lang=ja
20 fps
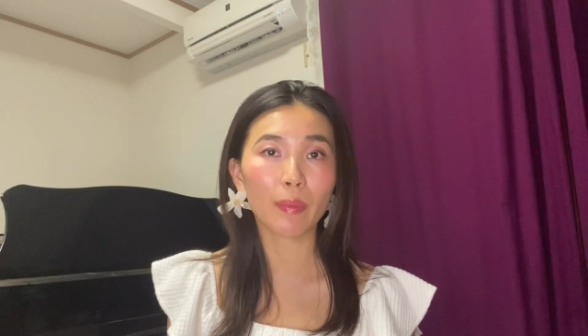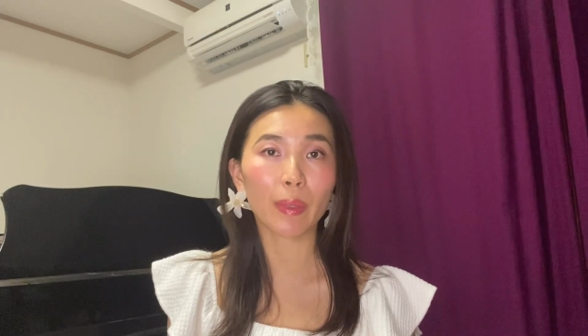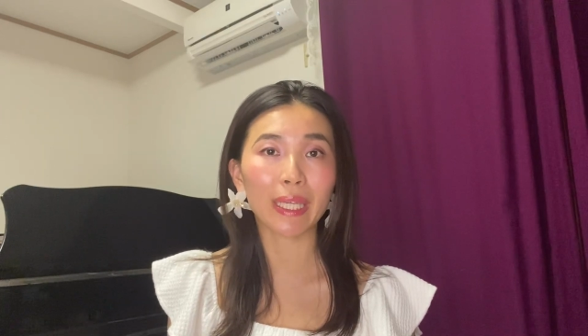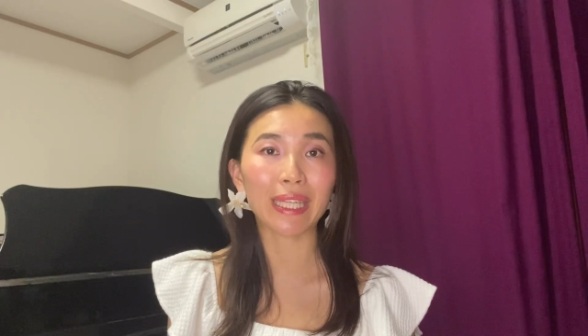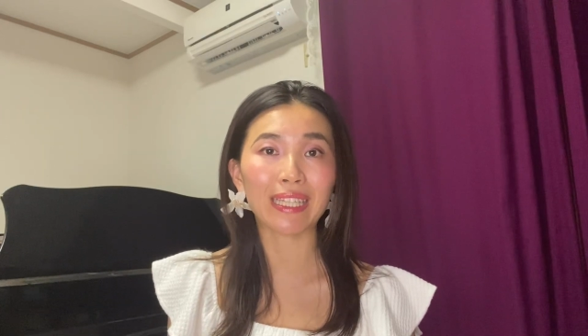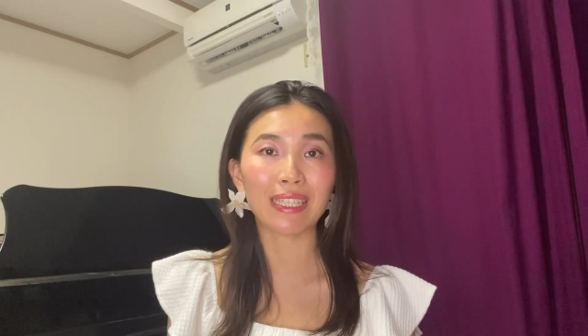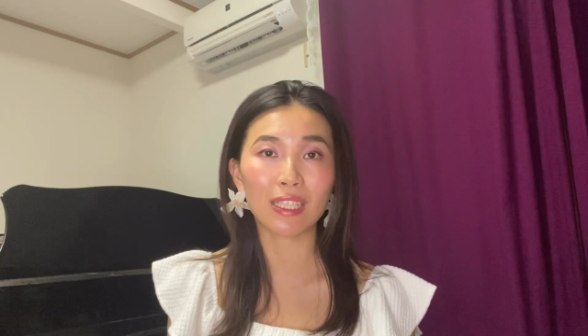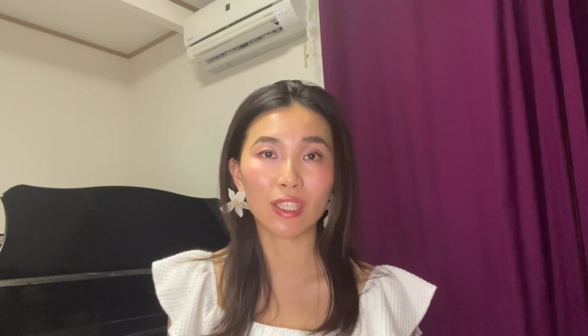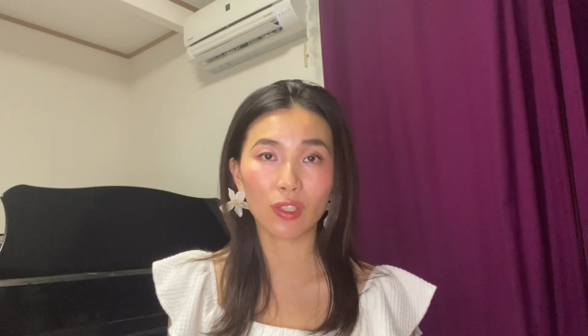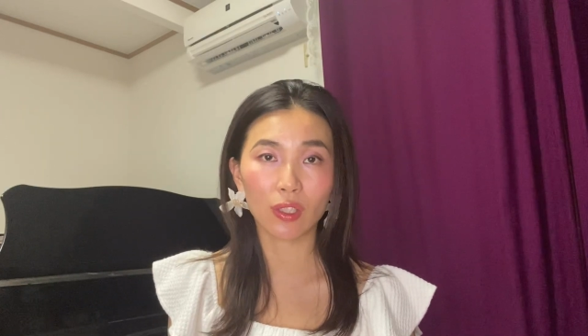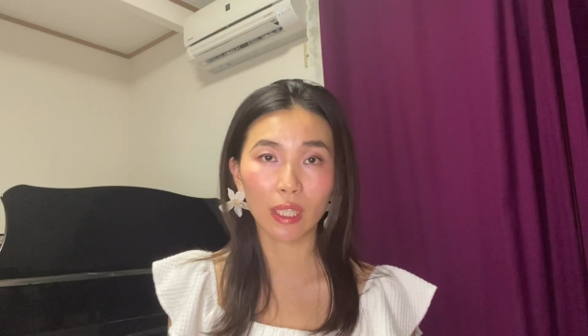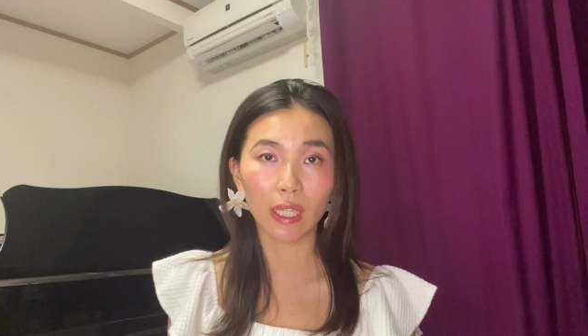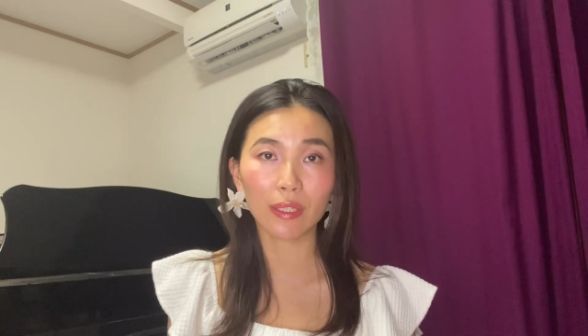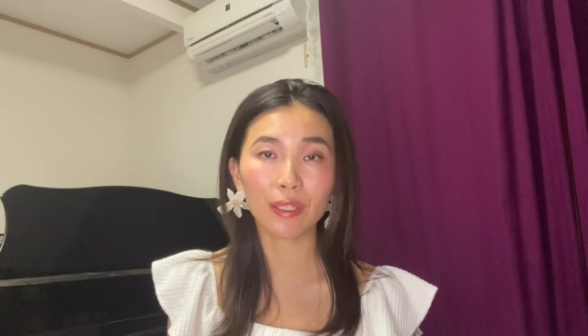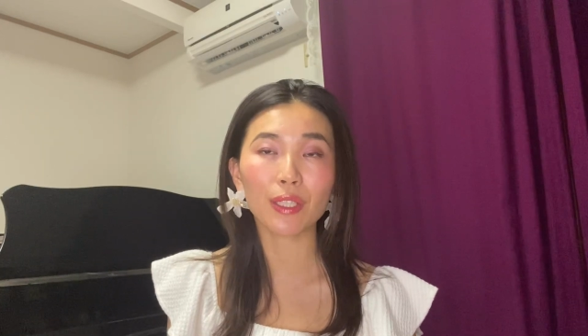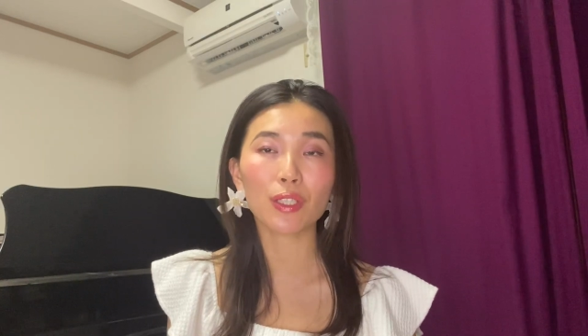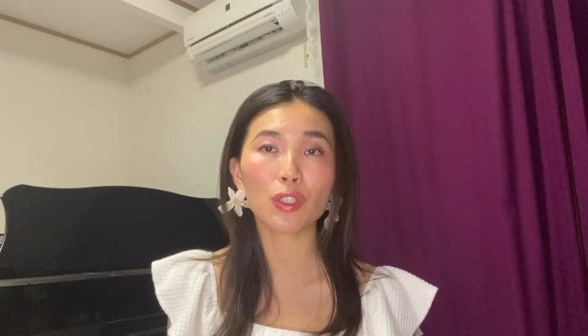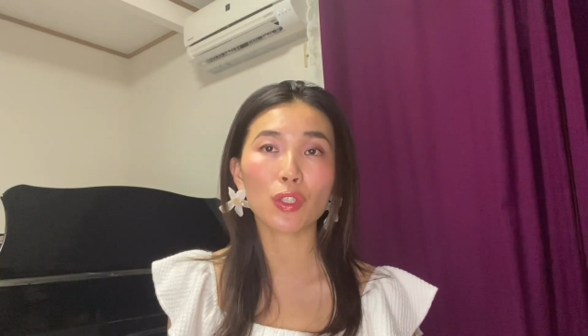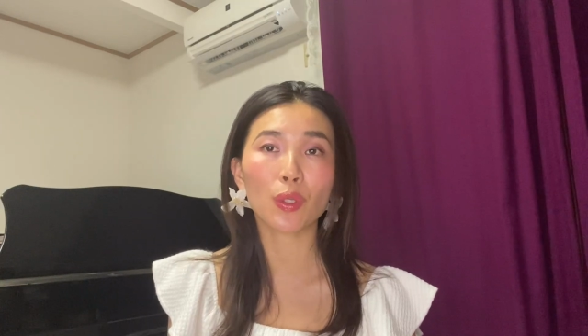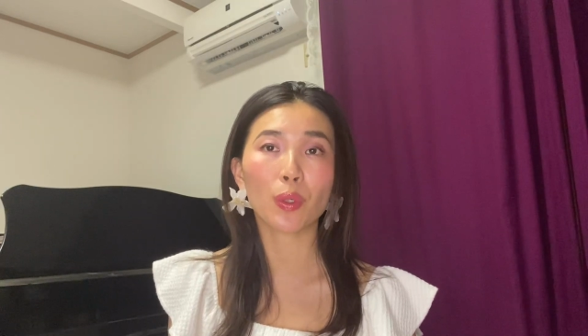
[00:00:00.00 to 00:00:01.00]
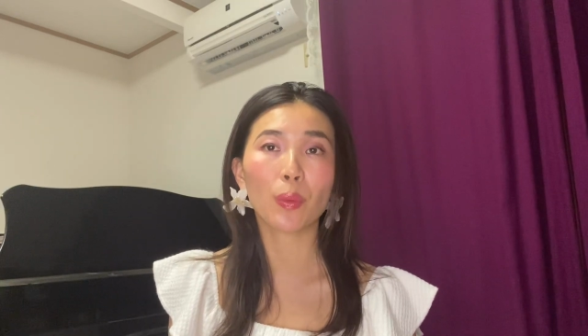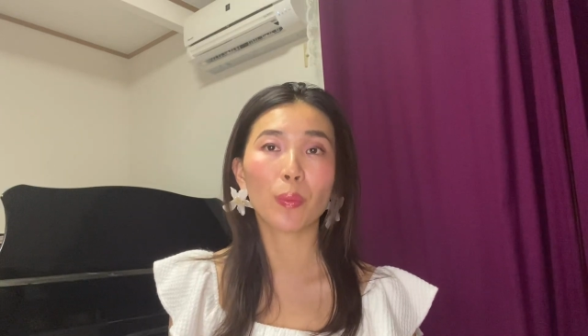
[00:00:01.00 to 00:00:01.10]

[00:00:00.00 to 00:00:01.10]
今必須なんです